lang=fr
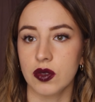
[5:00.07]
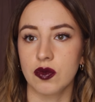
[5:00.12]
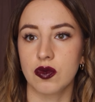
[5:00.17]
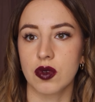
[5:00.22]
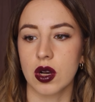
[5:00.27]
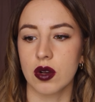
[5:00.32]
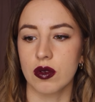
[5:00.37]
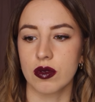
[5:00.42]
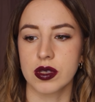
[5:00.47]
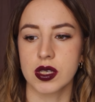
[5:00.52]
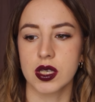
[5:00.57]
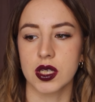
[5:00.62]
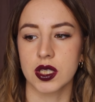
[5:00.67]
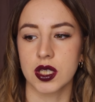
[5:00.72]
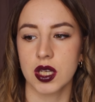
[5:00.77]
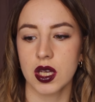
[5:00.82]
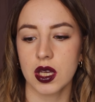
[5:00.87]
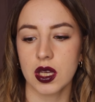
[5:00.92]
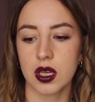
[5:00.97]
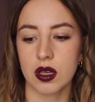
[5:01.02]
il voit le
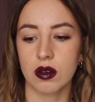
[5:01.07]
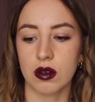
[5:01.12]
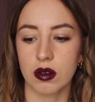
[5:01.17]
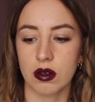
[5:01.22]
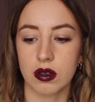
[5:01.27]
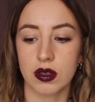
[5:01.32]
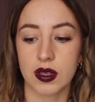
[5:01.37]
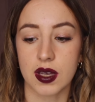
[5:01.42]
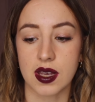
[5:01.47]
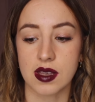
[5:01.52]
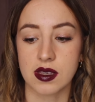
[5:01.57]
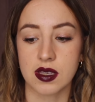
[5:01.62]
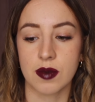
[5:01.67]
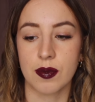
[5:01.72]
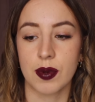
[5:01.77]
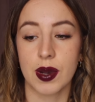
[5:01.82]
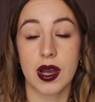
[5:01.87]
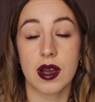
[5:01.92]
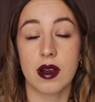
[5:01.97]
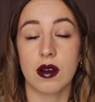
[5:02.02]
CG euh,
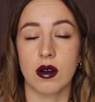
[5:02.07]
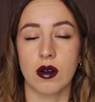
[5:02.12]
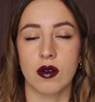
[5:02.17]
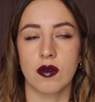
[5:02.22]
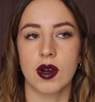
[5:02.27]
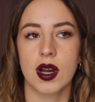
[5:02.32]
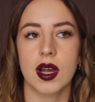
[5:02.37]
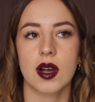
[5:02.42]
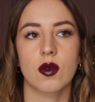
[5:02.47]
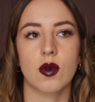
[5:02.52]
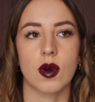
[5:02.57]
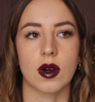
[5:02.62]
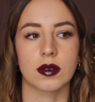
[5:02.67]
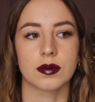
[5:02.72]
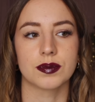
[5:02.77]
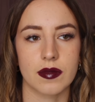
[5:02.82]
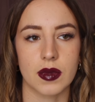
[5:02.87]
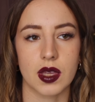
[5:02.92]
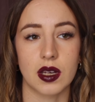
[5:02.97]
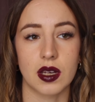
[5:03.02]
tracé plat voilà
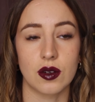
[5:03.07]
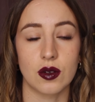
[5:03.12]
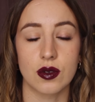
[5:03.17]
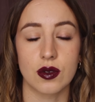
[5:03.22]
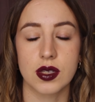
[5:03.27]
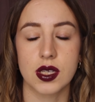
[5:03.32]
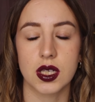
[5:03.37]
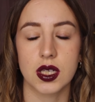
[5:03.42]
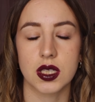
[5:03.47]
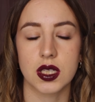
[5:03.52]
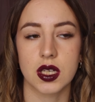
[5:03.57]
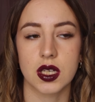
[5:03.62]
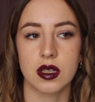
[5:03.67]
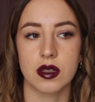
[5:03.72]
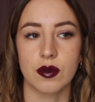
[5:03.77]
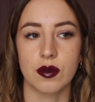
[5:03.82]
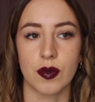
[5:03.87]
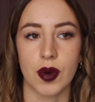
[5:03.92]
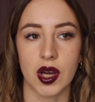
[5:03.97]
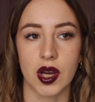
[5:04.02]
quoi le CG
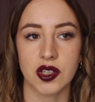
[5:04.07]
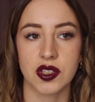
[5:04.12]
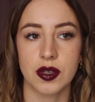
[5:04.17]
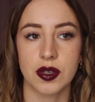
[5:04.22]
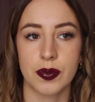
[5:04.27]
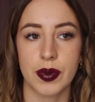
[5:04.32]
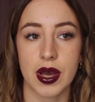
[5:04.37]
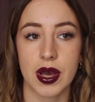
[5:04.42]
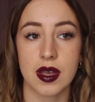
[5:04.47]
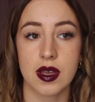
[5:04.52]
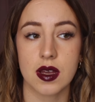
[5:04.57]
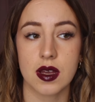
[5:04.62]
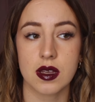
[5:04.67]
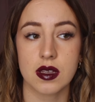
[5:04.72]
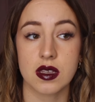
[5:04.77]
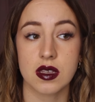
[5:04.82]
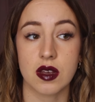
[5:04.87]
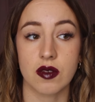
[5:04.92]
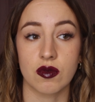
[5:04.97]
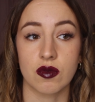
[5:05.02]
il ne marchait
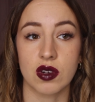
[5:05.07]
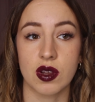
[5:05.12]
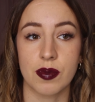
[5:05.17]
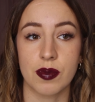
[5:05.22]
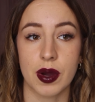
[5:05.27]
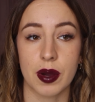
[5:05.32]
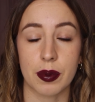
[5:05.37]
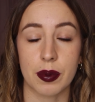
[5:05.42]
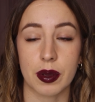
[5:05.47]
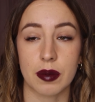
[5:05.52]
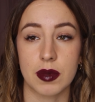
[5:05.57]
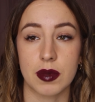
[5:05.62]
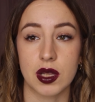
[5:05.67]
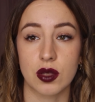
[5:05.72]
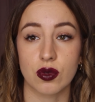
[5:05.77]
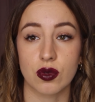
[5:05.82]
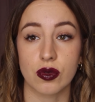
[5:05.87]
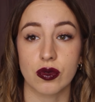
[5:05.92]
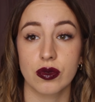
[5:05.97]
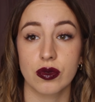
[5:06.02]
pas, ça voulait pas imprimer
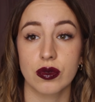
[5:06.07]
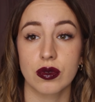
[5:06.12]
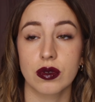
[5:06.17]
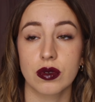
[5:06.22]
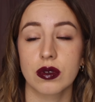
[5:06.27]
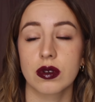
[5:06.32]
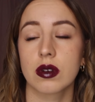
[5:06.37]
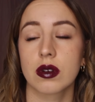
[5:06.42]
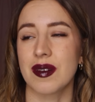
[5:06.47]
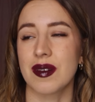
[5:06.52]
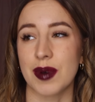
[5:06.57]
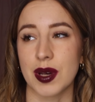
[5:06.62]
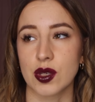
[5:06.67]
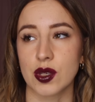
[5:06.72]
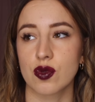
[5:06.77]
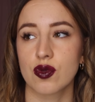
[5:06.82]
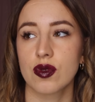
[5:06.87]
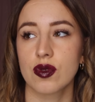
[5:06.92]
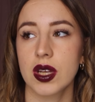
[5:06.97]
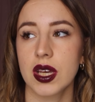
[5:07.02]
le truc, ça
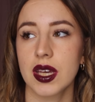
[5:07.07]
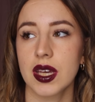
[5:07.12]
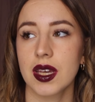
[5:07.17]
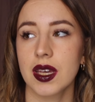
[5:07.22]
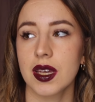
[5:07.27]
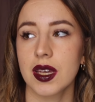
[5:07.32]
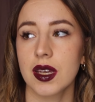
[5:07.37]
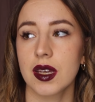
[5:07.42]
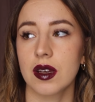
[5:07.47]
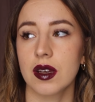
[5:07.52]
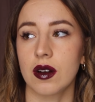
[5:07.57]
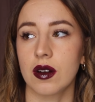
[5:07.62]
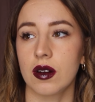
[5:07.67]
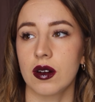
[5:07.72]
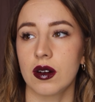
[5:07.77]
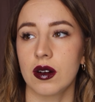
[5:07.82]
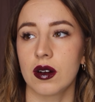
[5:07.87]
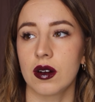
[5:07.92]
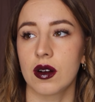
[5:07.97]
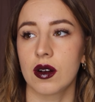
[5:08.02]
m'a saoulé,
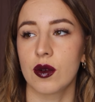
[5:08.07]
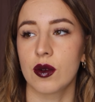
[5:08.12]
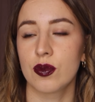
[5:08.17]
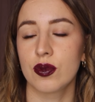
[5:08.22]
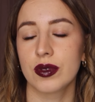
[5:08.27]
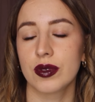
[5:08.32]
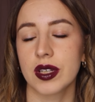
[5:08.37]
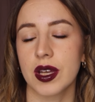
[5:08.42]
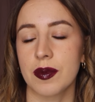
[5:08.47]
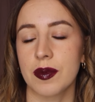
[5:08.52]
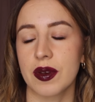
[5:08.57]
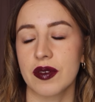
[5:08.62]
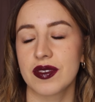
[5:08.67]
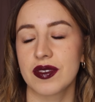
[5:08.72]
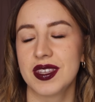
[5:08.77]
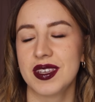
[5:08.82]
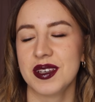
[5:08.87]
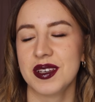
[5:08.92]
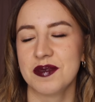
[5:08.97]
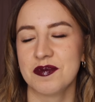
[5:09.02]
en plus j'avais pas
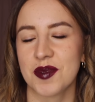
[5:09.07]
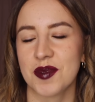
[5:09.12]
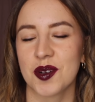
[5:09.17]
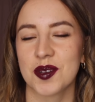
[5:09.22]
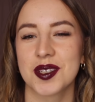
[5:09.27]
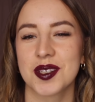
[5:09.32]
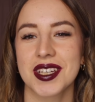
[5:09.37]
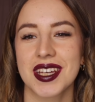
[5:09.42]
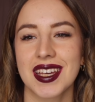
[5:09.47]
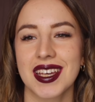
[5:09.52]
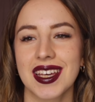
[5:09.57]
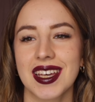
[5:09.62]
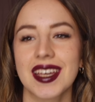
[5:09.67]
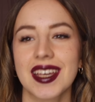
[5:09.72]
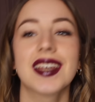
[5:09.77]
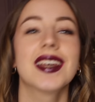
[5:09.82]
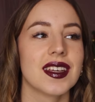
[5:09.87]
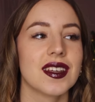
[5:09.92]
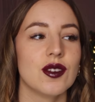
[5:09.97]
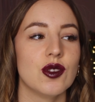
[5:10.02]
fini de
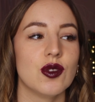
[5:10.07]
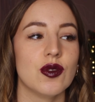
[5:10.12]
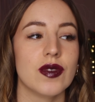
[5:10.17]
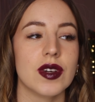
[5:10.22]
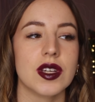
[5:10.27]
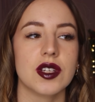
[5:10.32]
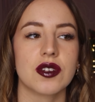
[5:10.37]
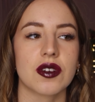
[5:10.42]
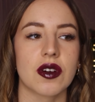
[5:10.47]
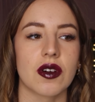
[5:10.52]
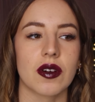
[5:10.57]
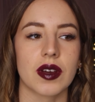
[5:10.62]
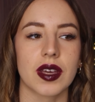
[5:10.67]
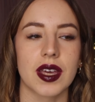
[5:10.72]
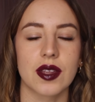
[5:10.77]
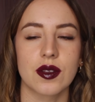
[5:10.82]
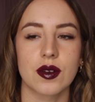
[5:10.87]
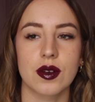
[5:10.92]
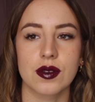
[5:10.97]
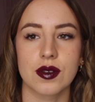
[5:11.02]
manger, il devait être genre
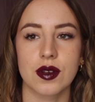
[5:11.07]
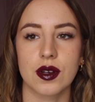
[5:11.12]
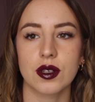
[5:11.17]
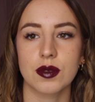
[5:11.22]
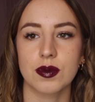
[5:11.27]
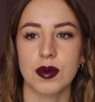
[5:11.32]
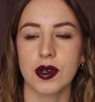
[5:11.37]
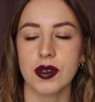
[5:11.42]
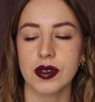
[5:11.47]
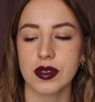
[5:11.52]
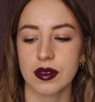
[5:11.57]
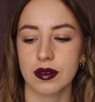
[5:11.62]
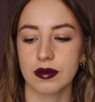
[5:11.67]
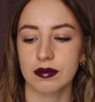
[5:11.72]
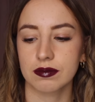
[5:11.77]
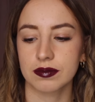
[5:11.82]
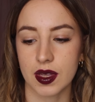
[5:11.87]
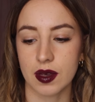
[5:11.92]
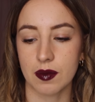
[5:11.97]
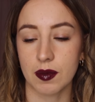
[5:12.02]
14h je pense.
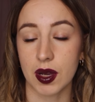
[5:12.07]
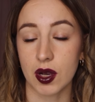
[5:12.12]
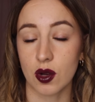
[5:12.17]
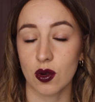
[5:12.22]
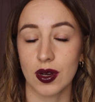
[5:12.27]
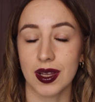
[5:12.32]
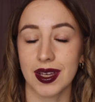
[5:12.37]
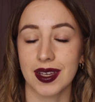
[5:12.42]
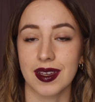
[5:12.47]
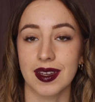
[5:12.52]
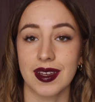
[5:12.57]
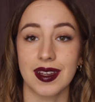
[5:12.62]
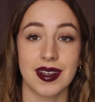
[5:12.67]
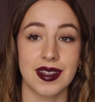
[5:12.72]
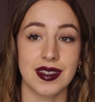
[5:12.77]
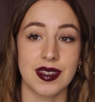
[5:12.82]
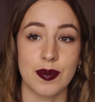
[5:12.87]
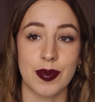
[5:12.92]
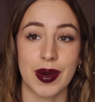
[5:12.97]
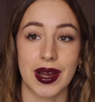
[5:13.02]
Ma collègue
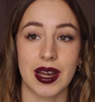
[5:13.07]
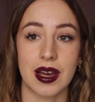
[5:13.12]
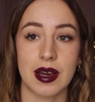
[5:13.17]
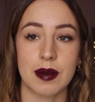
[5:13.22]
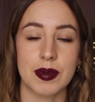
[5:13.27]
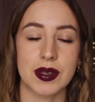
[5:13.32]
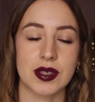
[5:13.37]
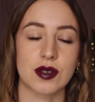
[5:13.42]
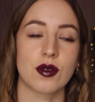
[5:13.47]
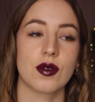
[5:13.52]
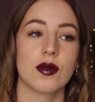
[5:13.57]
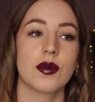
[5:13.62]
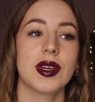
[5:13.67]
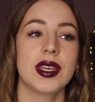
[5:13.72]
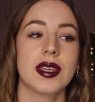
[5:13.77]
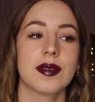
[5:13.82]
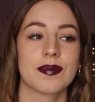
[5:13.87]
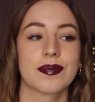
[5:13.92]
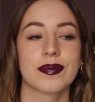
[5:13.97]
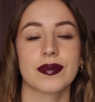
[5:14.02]
elle était pas là parce que
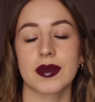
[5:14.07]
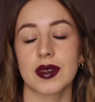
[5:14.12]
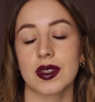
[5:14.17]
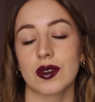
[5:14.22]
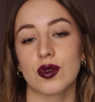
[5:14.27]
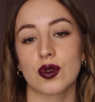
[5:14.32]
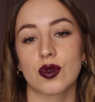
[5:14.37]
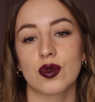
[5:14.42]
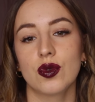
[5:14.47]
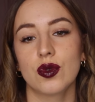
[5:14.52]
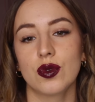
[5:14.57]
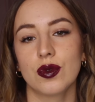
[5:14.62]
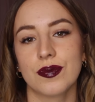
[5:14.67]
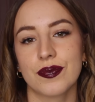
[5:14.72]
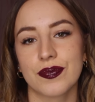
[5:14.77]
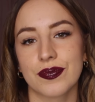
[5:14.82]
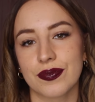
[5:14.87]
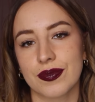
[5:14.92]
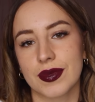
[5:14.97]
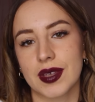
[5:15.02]
oui, du coup
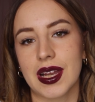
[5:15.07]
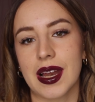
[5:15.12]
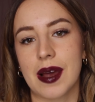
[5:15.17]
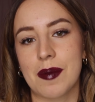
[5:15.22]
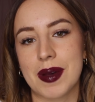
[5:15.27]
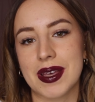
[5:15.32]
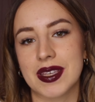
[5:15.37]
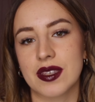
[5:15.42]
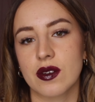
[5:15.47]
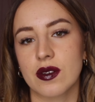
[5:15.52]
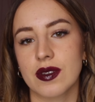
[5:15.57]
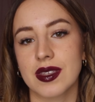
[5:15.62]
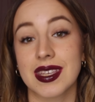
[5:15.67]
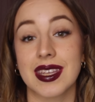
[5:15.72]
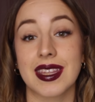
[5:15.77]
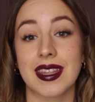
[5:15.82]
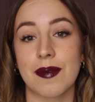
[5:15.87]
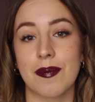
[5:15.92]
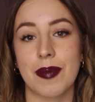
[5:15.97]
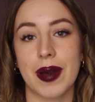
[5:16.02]
la patiente
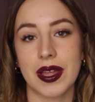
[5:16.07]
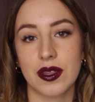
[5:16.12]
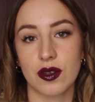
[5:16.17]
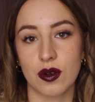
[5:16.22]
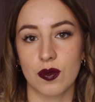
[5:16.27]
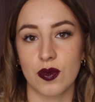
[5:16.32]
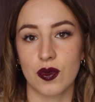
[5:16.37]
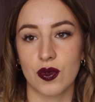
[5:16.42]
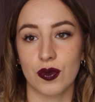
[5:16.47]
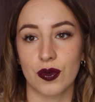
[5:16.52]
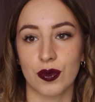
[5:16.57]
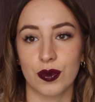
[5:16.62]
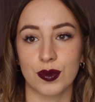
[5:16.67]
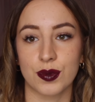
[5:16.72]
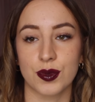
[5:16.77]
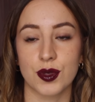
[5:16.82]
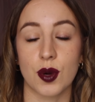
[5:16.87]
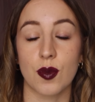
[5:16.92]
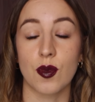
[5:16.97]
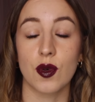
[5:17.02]
c'était pas dans
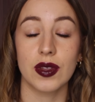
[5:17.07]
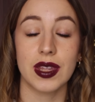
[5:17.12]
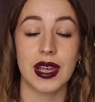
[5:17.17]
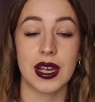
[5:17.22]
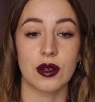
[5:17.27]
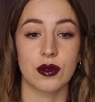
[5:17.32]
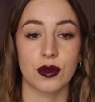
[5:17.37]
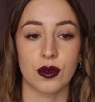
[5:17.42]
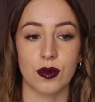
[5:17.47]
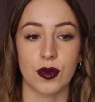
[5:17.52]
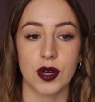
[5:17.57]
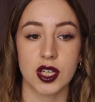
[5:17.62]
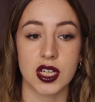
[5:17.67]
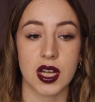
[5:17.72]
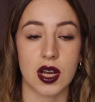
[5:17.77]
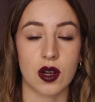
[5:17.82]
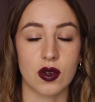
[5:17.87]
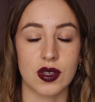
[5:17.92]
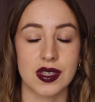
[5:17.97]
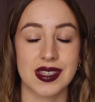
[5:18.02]
mon, dans mon aile donc moi
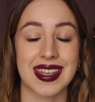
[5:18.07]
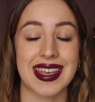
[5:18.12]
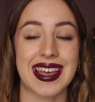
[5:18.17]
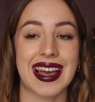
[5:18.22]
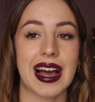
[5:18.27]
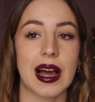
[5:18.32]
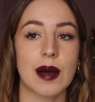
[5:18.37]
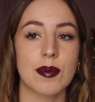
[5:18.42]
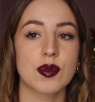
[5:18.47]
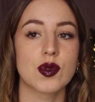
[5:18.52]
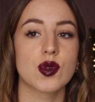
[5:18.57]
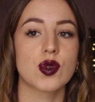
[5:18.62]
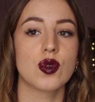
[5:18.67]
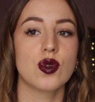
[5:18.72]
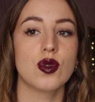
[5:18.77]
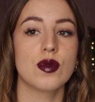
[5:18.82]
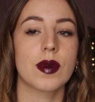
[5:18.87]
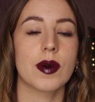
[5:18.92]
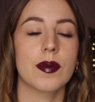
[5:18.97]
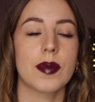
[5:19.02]
je la connaissais
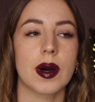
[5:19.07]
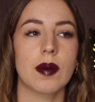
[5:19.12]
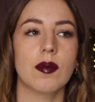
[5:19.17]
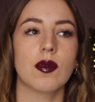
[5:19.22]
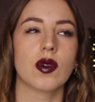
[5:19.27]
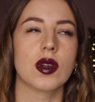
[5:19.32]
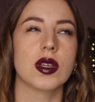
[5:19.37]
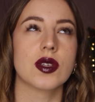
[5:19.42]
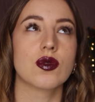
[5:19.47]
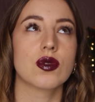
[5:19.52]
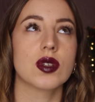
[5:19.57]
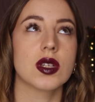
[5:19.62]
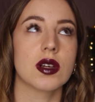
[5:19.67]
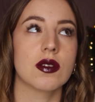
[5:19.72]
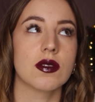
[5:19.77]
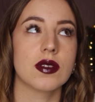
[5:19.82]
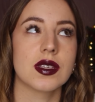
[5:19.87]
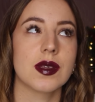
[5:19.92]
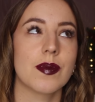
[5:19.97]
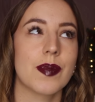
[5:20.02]
absolument pas bon les autres je
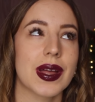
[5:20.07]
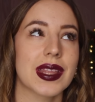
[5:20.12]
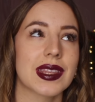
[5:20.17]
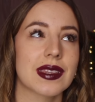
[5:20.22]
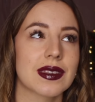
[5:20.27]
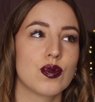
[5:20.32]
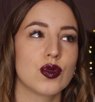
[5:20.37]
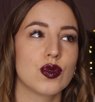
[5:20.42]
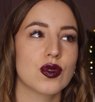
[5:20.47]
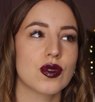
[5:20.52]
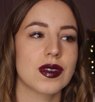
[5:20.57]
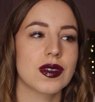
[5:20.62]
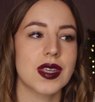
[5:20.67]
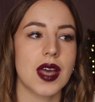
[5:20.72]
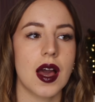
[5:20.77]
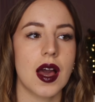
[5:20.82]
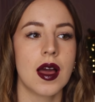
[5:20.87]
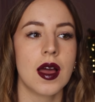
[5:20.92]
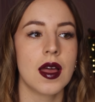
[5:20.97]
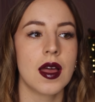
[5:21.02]
les connaissais pas plus que
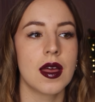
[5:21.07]
ça